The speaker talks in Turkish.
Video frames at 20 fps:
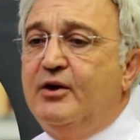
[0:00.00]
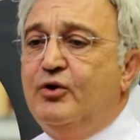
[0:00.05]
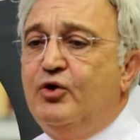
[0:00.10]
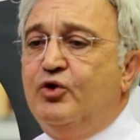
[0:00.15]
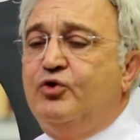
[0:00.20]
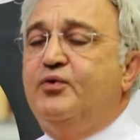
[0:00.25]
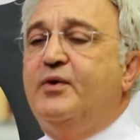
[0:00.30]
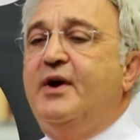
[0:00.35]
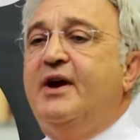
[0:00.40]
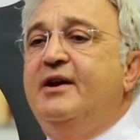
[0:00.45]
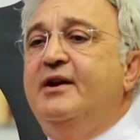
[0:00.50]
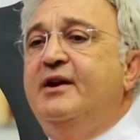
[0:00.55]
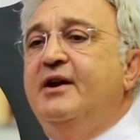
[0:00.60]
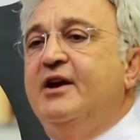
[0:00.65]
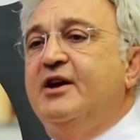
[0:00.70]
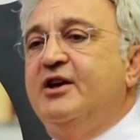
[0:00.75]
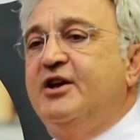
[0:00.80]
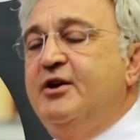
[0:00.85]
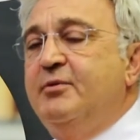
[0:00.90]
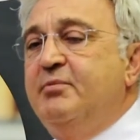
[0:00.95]
lütfen
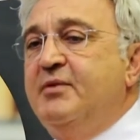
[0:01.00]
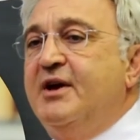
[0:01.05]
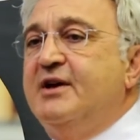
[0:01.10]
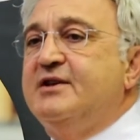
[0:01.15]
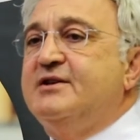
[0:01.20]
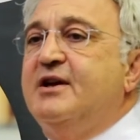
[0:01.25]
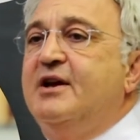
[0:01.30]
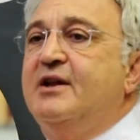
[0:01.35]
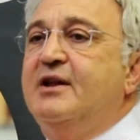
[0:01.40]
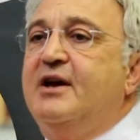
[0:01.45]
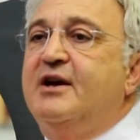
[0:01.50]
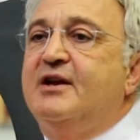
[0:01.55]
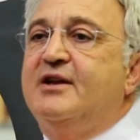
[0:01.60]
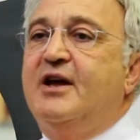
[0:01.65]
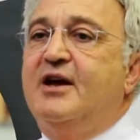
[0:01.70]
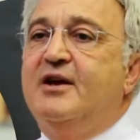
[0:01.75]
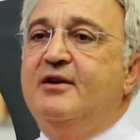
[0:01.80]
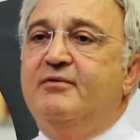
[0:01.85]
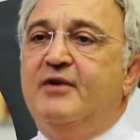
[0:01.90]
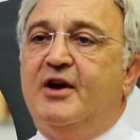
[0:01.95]

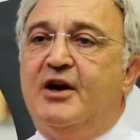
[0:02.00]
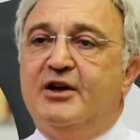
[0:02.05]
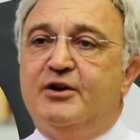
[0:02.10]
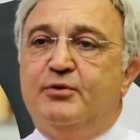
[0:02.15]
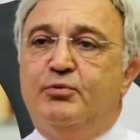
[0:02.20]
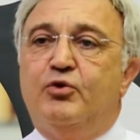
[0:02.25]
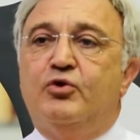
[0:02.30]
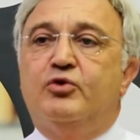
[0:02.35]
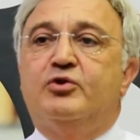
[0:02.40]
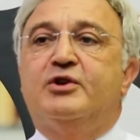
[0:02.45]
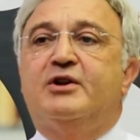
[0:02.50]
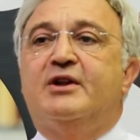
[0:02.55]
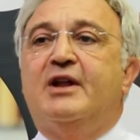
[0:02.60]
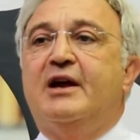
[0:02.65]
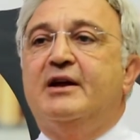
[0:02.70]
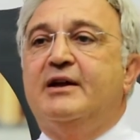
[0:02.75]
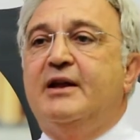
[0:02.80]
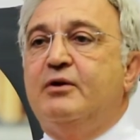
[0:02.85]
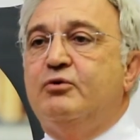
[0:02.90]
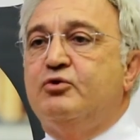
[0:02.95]
kimyasallardan ve
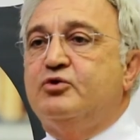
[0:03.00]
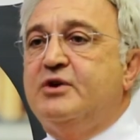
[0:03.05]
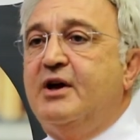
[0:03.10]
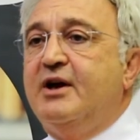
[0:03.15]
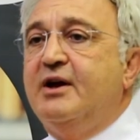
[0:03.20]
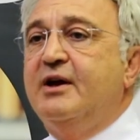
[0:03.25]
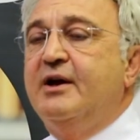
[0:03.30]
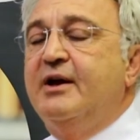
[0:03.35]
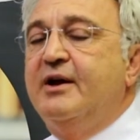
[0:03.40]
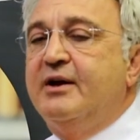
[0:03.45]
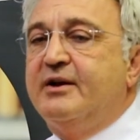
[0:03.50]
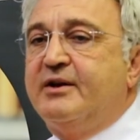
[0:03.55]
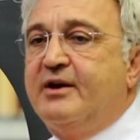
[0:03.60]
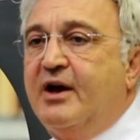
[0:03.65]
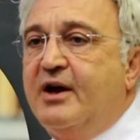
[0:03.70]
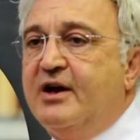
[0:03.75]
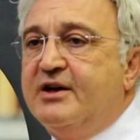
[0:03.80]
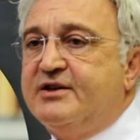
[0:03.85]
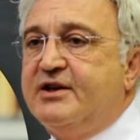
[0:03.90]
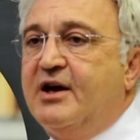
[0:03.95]
antibiyotiklerden uzak
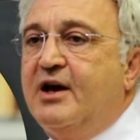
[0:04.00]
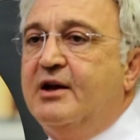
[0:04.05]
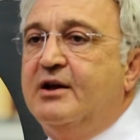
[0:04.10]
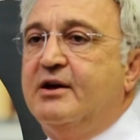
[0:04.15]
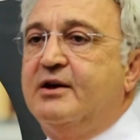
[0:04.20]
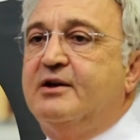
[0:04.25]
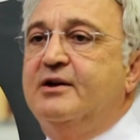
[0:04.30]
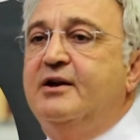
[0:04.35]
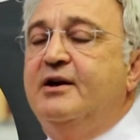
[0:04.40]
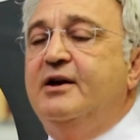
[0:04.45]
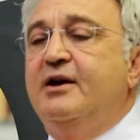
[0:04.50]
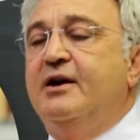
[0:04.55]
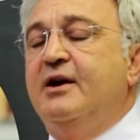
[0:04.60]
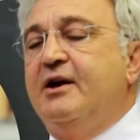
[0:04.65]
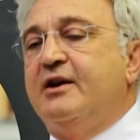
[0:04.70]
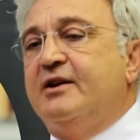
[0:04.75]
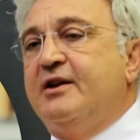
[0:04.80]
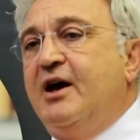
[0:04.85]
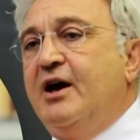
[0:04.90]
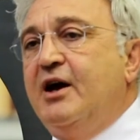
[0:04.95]
daha sağlıklı,
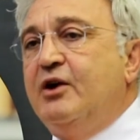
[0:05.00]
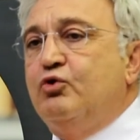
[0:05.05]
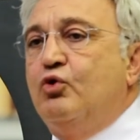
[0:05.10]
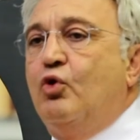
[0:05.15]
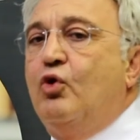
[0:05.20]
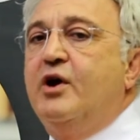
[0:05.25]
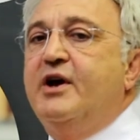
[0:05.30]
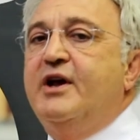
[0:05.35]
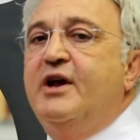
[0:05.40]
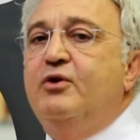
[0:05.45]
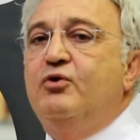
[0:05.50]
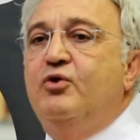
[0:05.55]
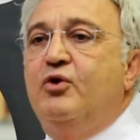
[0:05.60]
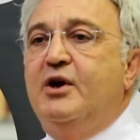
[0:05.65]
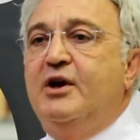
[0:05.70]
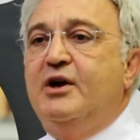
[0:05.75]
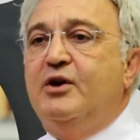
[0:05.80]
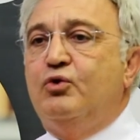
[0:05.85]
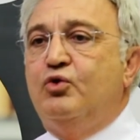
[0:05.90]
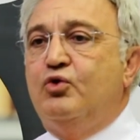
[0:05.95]
daha doğaya
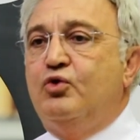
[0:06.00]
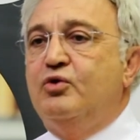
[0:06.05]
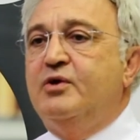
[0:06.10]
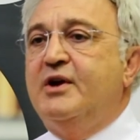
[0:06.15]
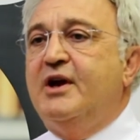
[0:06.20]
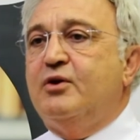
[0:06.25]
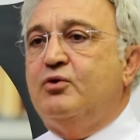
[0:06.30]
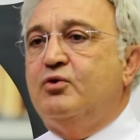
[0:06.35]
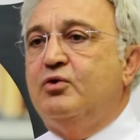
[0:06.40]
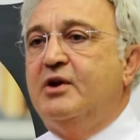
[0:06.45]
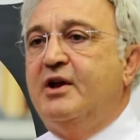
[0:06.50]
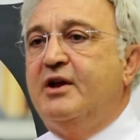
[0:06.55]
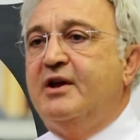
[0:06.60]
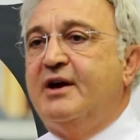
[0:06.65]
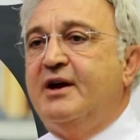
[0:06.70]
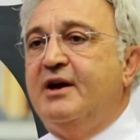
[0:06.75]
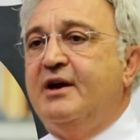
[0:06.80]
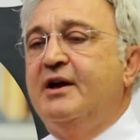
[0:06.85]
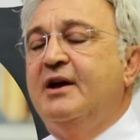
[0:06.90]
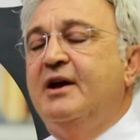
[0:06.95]
yönelik ürünler
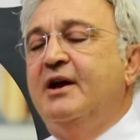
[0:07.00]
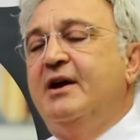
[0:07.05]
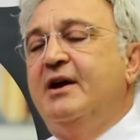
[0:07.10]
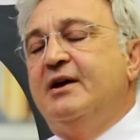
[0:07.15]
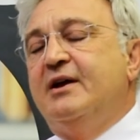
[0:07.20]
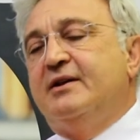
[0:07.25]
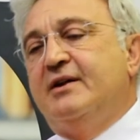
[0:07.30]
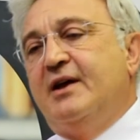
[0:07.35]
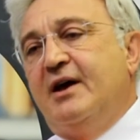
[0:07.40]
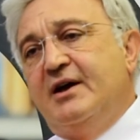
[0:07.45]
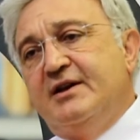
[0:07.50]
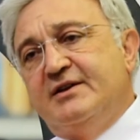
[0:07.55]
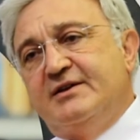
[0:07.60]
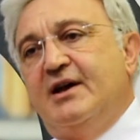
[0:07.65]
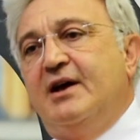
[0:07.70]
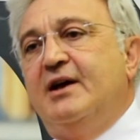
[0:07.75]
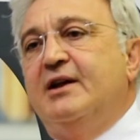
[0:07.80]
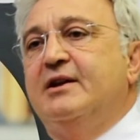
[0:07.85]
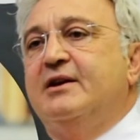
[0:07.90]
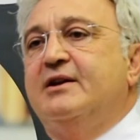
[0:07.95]
kullanarak daha
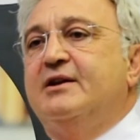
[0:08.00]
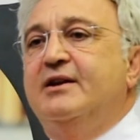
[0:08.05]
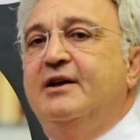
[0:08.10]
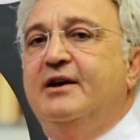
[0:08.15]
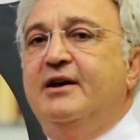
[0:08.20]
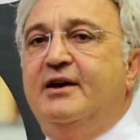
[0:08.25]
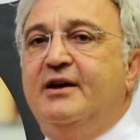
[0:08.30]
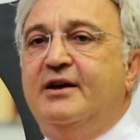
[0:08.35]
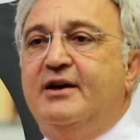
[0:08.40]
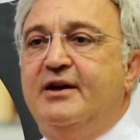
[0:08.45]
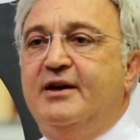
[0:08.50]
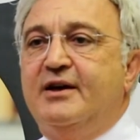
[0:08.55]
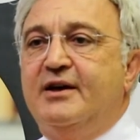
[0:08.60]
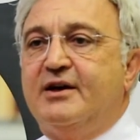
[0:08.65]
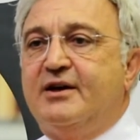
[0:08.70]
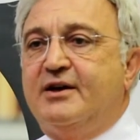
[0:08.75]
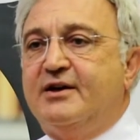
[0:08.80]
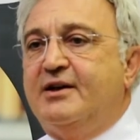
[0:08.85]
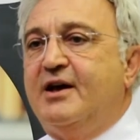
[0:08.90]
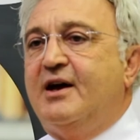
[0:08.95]
sağlıklı
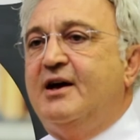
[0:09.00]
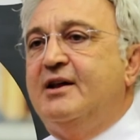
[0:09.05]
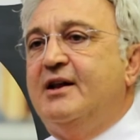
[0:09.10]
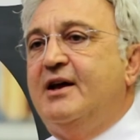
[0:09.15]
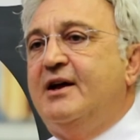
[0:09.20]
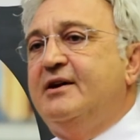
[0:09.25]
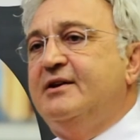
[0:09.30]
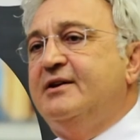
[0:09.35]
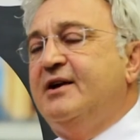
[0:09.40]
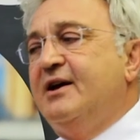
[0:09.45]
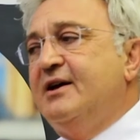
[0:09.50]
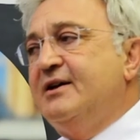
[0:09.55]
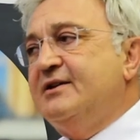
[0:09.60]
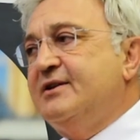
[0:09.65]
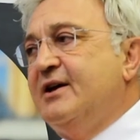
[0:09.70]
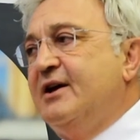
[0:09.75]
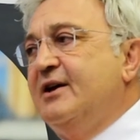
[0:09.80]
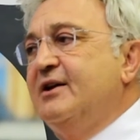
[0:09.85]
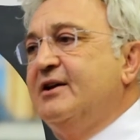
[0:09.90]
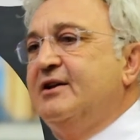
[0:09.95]
e, gıdalar, daha
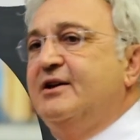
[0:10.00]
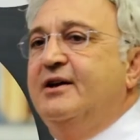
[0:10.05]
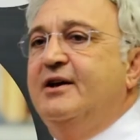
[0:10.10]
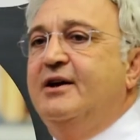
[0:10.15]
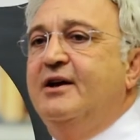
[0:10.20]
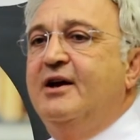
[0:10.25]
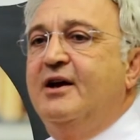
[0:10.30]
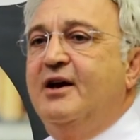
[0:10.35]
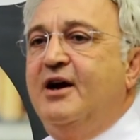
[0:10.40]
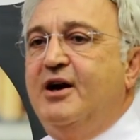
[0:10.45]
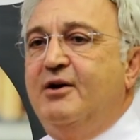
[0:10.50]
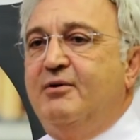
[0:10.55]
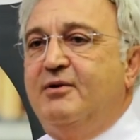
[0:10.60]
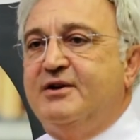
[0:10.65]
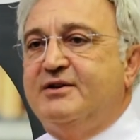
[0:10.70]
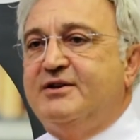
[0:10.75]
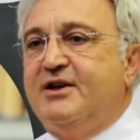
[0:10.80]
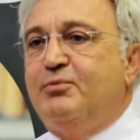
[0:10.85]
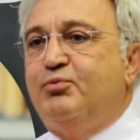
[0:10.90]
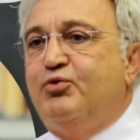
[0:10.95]
sağlıklı
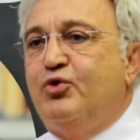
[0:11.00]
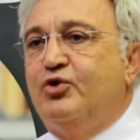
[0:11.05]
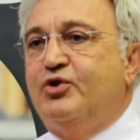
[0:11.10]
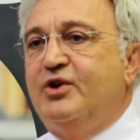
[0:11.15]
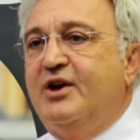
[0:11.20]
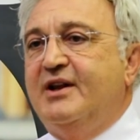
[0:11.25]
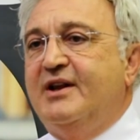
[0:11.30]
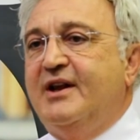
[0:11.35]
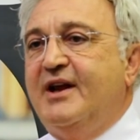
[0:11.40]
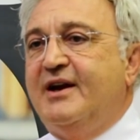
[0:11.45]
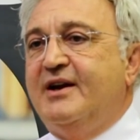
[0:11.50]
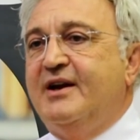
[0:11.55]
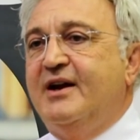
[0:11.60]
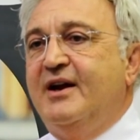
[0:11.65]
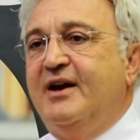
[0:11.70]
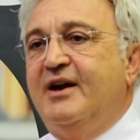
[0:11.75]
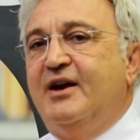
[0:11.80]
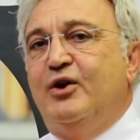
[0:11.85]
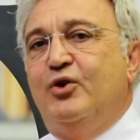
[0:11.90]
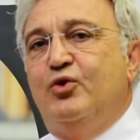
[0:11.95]
hayvansal proteinler
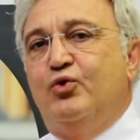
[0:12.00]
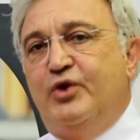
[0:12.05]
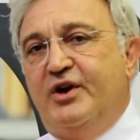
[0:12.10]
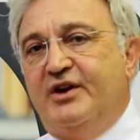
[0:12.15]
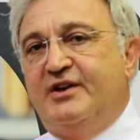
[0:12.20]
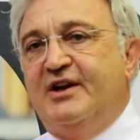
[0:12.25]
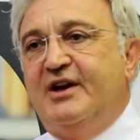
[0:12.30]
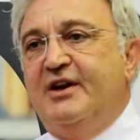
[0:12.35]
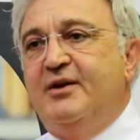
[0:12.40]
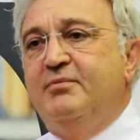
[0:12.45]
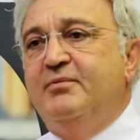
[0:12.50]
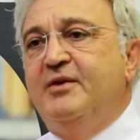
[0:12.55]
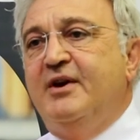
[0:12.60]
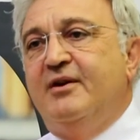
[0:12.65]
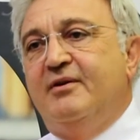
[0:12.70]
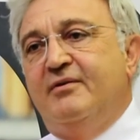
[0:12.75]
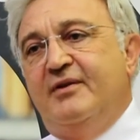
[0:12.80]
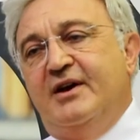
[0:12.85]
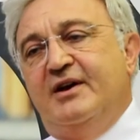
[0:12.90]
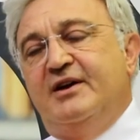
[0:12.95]
üretelim
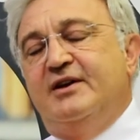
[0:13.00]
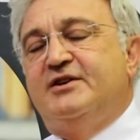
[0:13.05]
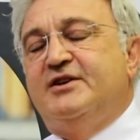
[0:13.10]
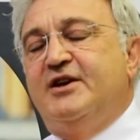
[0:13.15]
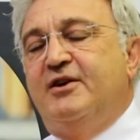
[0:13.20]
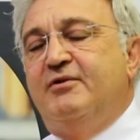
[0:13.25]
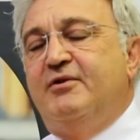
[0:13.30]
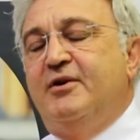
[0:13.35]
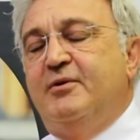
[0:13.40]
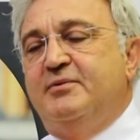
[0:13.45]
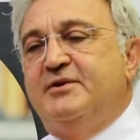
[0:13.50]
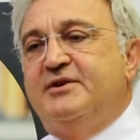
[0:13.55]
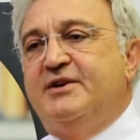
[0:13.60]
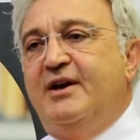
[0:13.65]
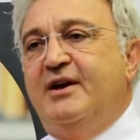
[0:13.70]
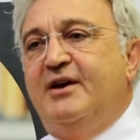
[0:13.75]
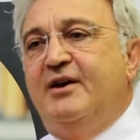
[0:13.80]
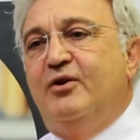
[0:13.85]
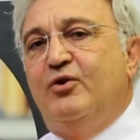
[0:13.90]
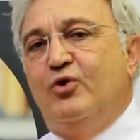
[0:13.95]
ve
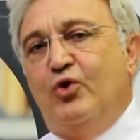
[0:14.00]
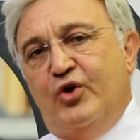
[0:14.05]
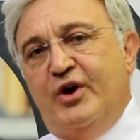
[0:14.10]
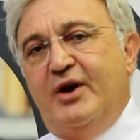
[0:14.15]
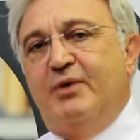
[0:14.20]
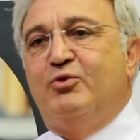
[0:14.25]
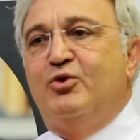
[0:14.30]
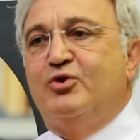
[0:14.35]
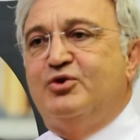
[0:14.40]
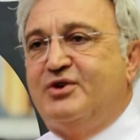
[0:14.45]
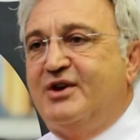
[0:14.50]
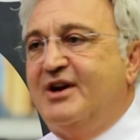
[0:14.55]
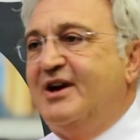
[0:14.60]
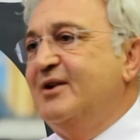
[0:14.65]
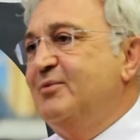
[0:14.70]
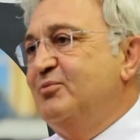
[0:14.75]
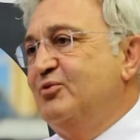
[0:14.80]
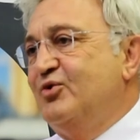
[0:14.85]
çevremize önem gösterelim